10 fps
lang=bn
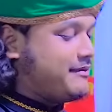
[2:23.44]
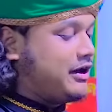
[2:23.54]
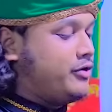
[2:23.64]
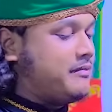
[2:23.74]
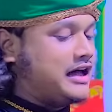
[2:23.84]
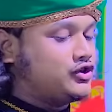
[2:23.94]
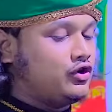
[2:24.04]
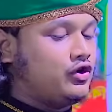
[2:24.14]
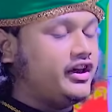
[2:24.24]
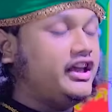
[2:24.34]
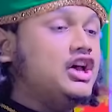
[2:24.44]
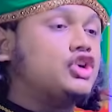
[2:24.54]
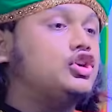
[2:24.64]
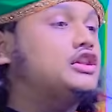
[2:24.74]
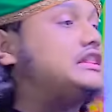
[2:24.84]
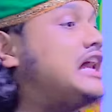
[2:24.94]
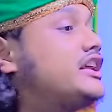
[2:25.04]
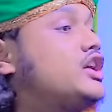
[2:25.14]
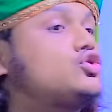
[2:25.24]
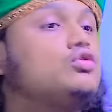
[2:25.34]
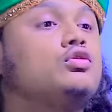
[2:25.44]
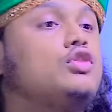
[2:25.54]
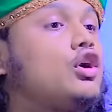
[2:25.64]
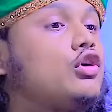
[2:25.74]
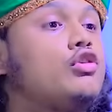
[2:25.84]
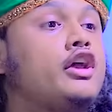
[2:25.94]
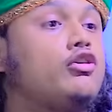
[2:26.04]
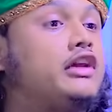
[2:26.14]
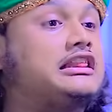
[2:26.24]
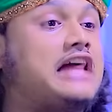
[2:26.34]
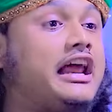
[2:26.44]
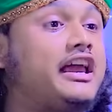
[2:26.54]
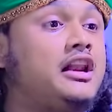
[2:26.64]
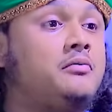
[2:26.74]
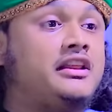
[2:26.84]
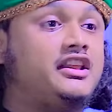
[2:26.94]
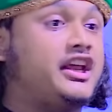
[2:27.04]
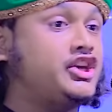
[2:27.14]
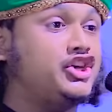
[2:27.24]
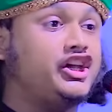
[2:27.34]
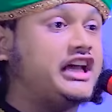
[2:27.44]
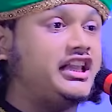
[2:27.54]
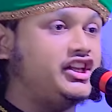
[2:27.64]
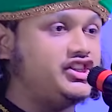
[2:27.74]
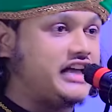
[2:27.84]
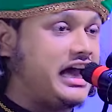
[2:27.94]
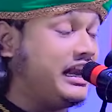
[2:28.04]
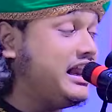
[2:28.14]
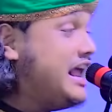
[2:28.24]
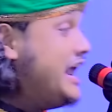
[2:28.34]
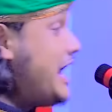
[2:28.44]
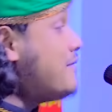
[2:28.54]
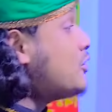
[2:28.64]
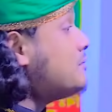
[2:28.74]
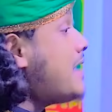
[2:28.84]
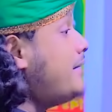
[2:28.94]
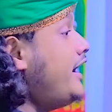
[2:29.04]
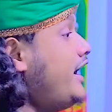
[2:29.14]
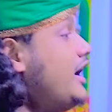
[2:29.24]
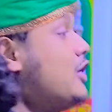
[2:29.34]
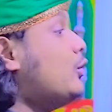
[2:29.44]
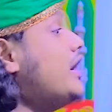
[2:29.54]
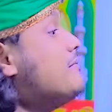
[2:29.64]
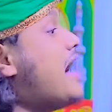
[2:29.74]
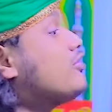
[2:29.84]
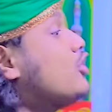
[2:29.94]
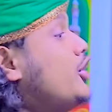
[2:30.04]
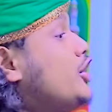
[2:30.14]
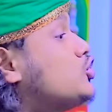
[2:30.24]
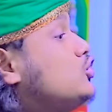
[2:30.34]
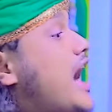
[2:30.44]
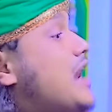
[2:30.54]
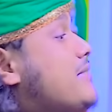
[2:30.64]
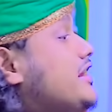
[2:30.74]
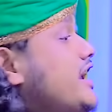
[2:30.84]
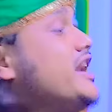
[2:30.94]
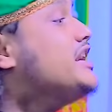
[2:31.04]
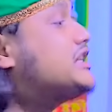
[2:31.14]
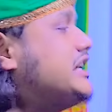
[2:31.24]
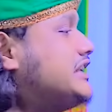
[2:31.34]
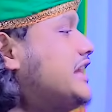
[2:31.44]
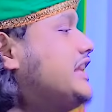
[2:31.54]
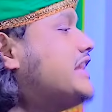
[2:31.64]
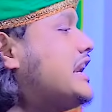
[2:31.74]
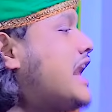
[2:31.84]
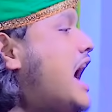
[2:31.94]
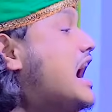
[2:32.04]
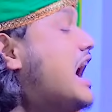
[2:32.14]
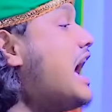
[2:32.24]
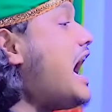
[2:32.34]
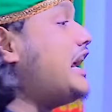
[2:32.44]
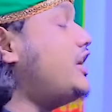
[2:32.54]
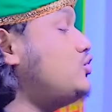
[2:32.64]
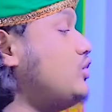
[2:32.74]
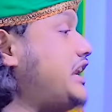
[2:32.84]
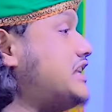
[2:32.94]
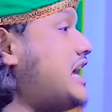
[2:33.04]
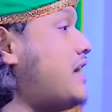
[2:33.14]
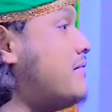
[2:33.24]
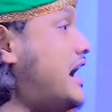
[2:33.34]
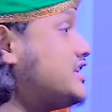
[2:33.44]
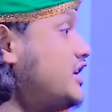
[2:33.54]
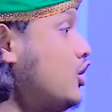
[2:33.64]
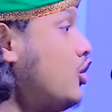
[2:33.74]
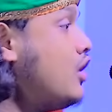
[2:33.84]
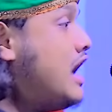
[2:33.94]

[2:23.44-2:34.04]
এবার ওই মা জননী সন্তানকে সুন্দর করে করে তার এলমে দিনের শিক্ষা দিচ্ছেন এমনভাবে ওই মা জননী শুধু আলমেদিন দিন শিক্ষা দিতেন না আগের যুগের যারা মা ছিল